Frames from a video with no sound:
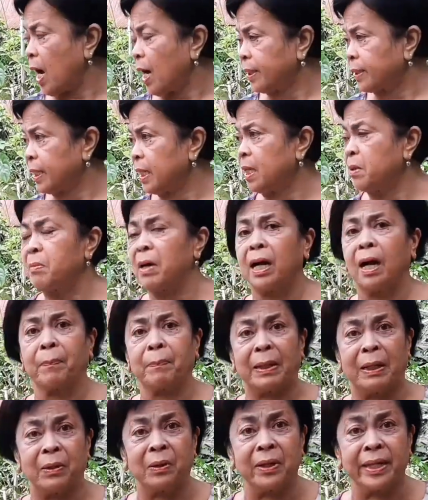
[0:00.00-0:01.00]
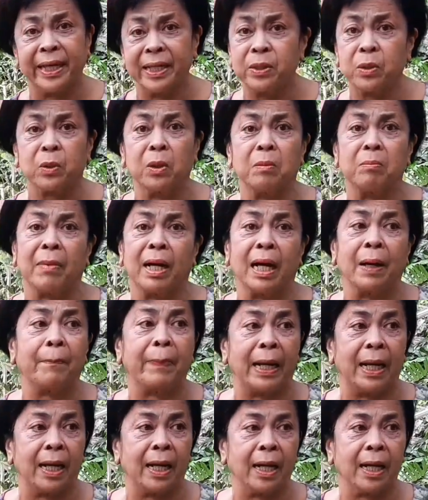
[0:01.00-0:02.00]
Ang ating mga pilodendron
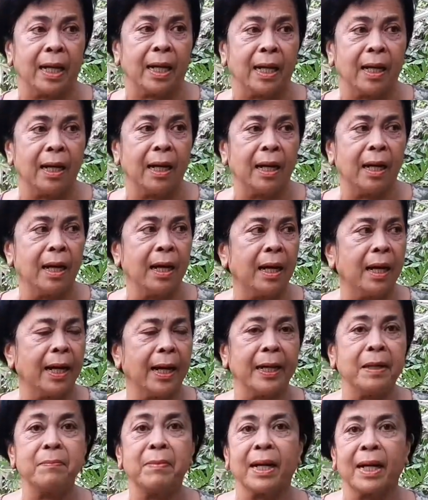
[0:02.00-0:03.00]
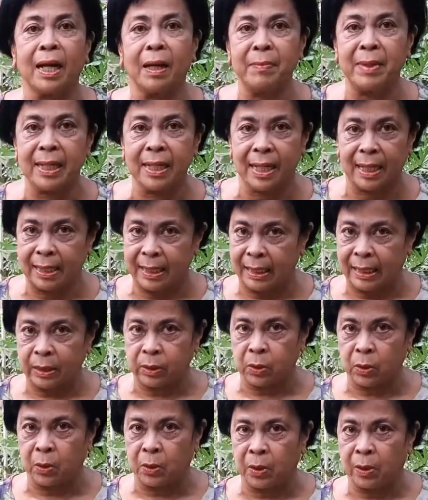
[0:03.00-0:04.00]
mga palangga ay maraming
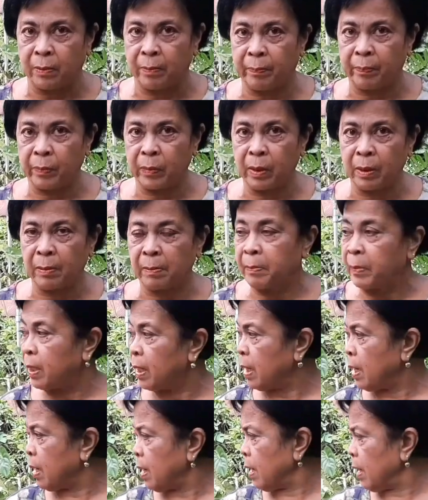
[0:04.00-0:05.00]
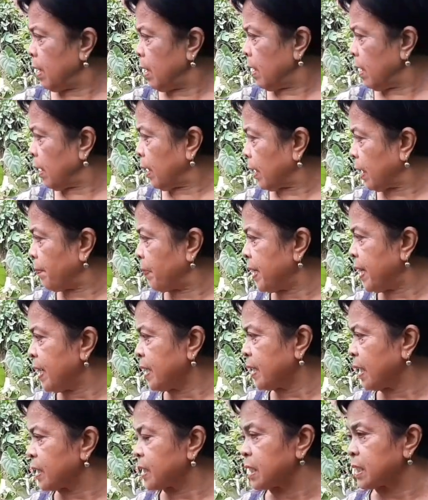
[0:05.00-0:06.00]
nalilito.
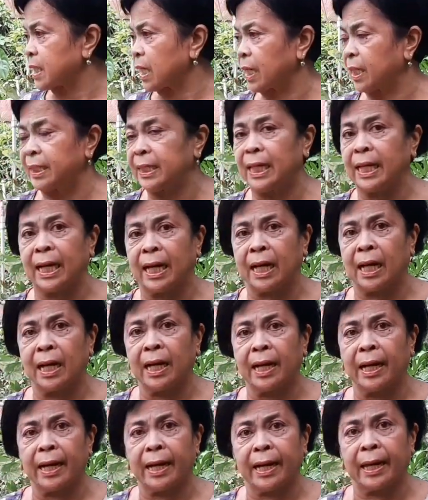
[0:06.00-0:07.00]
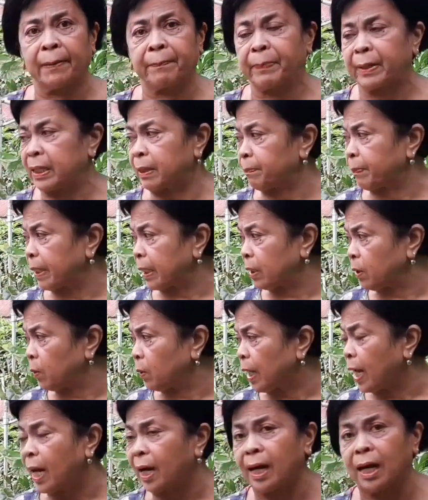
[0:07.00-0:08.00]
Karamihan kasi sa kanila ay
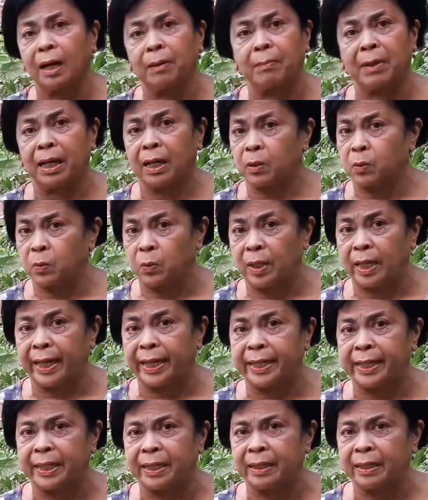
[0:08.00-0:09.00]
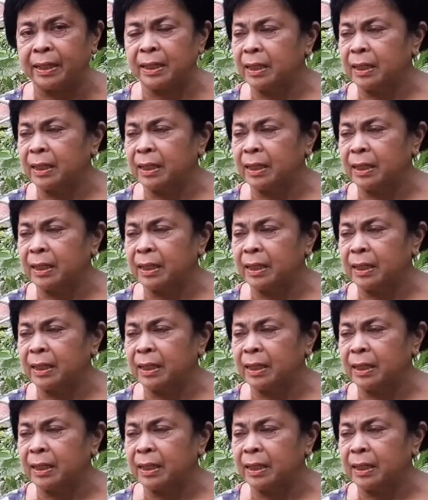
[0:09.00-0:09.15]
pare-pareho lang ang mga kulay.